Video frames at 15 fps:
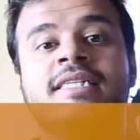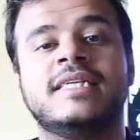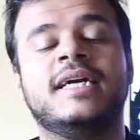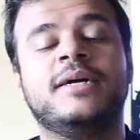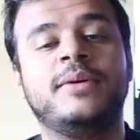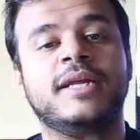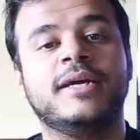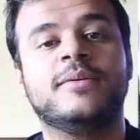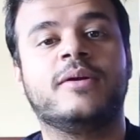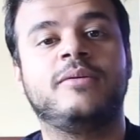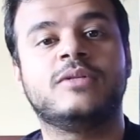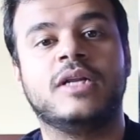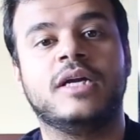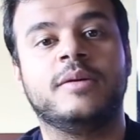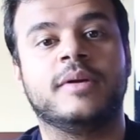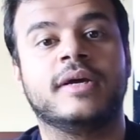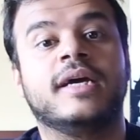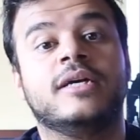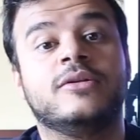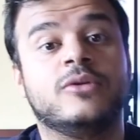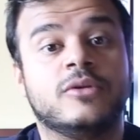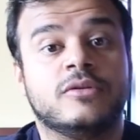السلام عليكم ورحمة الله
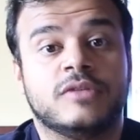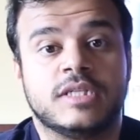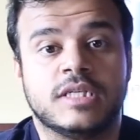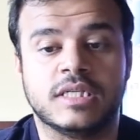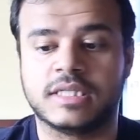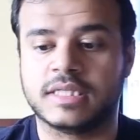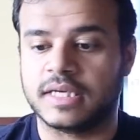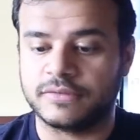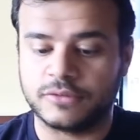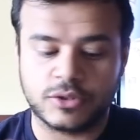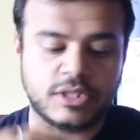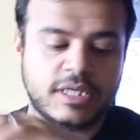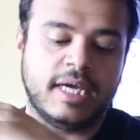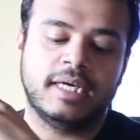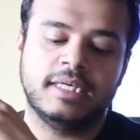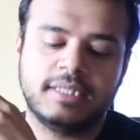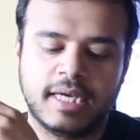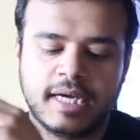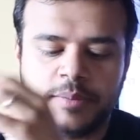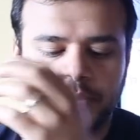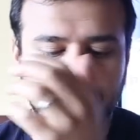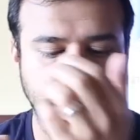وبركاته أخوكم فيصل السيف وساعة
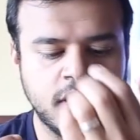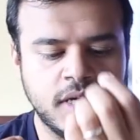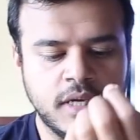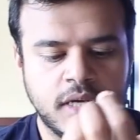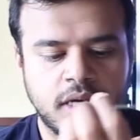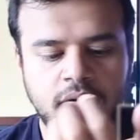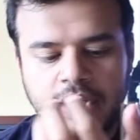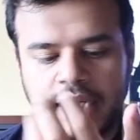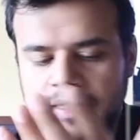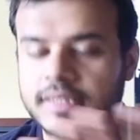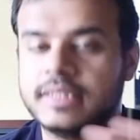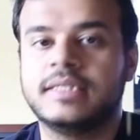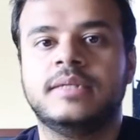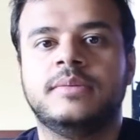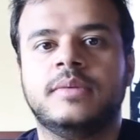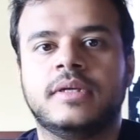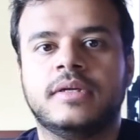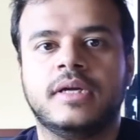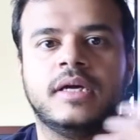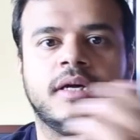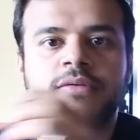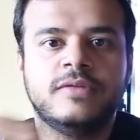أبل آه، قاعدين
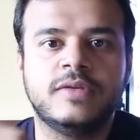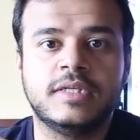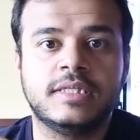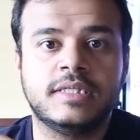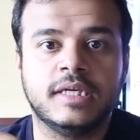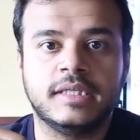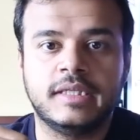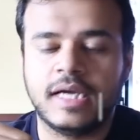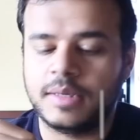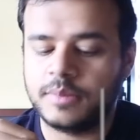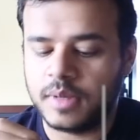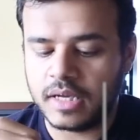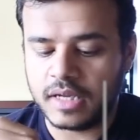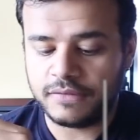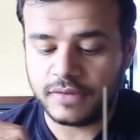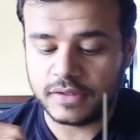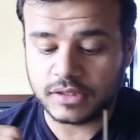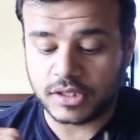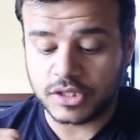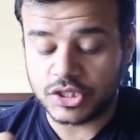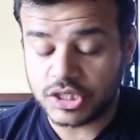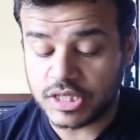نستمر في استخدامها
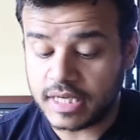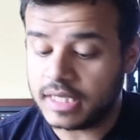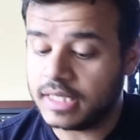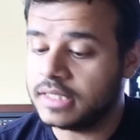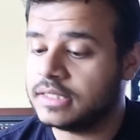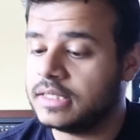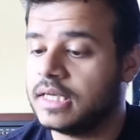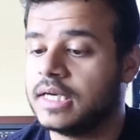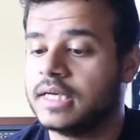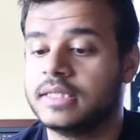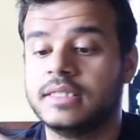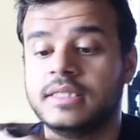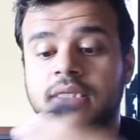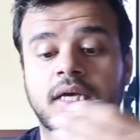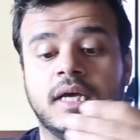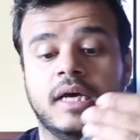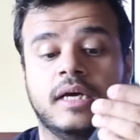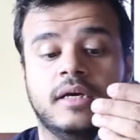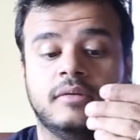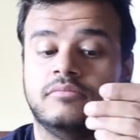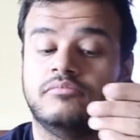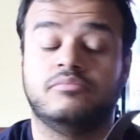لفترة جيدة
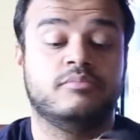الساعة